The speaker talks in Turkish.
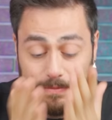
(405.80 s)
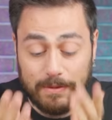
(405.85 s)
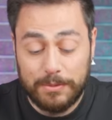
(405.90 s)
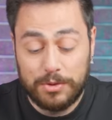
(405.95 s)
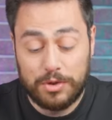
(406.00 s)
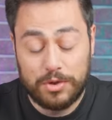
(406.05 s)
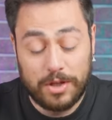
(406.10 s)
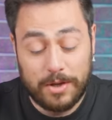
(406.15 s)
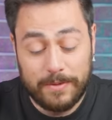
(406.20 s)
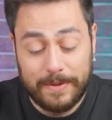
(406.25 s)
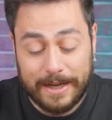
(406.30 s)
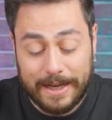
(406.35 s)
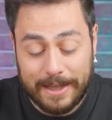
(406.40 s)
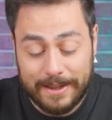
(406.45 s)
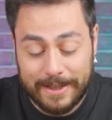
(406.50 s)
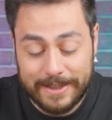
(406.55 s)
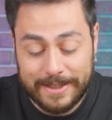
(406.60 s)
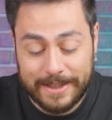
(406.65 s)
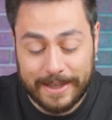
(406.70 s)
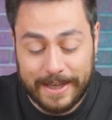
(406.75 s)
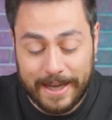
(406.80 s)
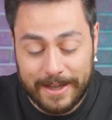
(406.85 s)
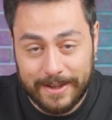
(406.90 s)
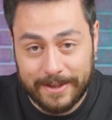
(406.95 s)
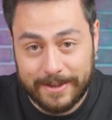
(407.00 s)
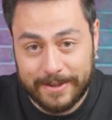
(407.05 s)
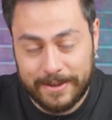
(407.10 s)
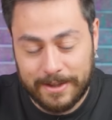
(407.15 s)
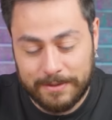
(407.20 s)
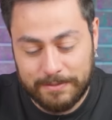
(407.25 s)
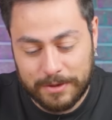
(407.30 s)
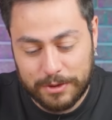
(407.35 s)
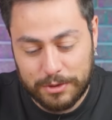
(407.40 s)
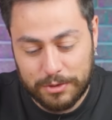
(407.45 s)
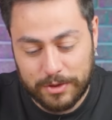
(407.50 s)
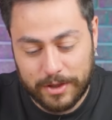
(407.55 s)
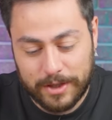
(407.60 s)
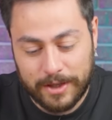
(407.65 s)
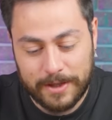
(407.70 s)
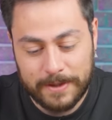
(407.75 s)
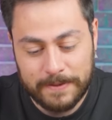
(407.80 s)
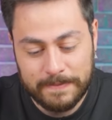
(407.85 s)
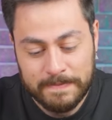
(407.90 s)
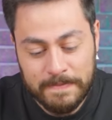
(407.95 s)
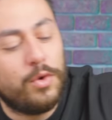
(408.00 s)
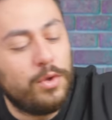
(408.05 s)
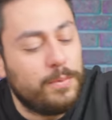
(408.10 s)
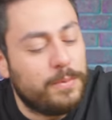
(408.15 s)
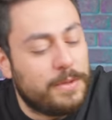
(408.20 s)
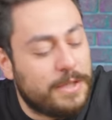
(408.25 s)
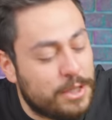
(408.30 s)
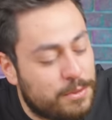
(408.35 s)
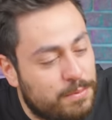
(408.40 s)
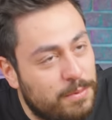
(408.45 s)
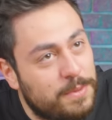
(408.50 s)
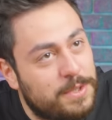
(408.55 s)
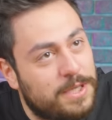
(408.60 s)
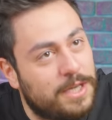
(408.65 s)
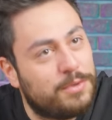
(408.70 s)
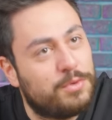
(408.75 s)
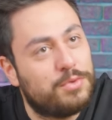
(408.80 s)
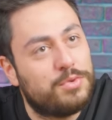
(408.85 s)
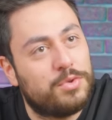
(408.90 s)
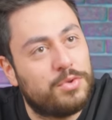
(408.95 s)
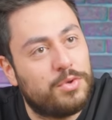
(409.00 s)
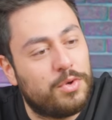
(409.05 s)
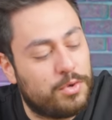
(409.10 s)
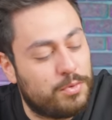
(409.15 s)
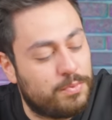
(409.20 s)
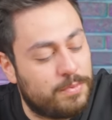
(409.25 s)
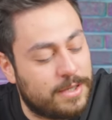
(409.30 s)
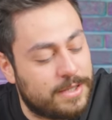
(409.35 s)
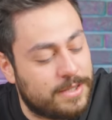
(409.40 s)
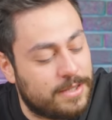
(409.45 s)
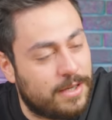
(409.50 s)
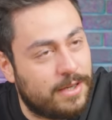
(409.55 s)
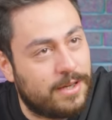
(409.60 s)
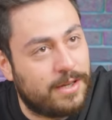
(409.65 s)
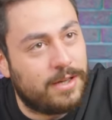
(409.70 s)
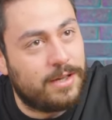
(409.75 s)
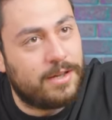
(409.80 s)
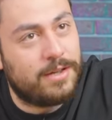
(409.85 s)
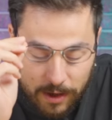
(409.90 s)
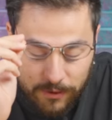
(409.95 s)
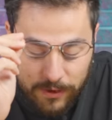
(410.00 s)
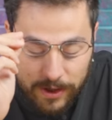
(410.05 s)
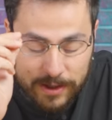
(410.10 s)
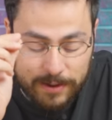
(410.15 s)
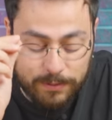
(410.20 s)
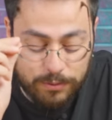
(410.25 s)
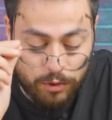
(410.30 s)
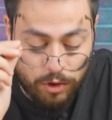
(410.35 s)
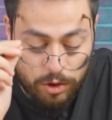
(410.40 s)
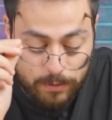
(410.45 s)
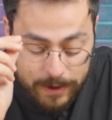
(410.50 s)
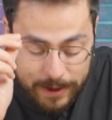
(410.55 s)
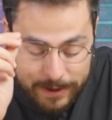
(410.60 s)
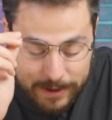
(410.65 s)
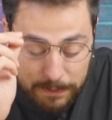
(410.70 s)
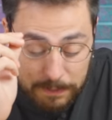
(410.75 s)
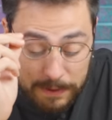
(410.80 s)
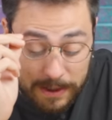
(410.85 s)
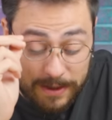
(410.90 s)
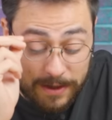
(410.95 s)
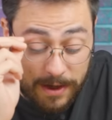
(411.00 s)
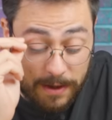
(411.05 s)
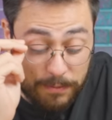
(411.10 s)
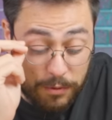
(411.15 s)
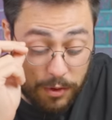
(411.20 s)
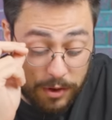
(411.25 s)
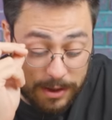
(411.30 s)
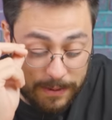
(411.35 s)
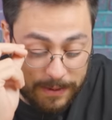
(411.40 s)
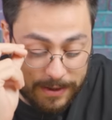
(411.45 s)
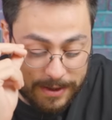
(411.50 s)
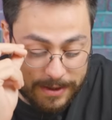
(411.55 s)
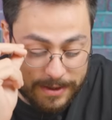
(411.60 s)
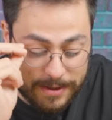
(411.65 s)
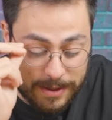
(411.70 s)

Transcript: Ama şuna bak Allah aşkına gel yakından bak şuna ya. Oğlum hiçbir bir şey düzgün görünmez ya. Efendim normalde bilinen bir ödemedir